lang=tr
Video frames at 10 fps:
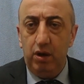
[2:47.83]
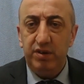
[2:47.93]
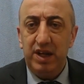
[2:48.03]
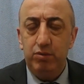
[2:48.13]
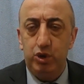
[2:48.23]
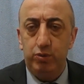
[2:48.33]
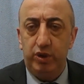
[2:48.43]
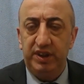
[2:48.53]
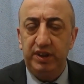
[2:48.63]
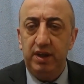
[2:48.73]
özel bir şey
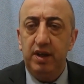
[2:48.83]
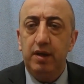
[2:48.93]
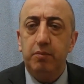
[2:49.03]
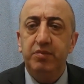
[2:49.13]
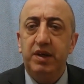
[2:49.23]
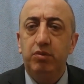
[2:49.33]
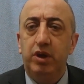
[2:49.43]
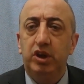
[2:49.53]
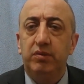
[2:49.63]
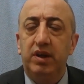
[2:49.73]
orası. Bir de
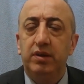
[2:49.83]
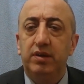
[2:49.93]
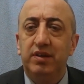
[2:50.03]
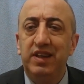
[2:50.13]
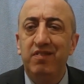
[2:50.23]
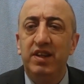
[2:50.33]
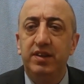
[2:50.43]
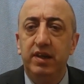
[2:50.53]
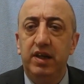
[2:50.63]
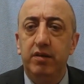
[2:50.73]
bunlar o zaman
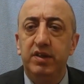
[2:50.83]
devlet değiller.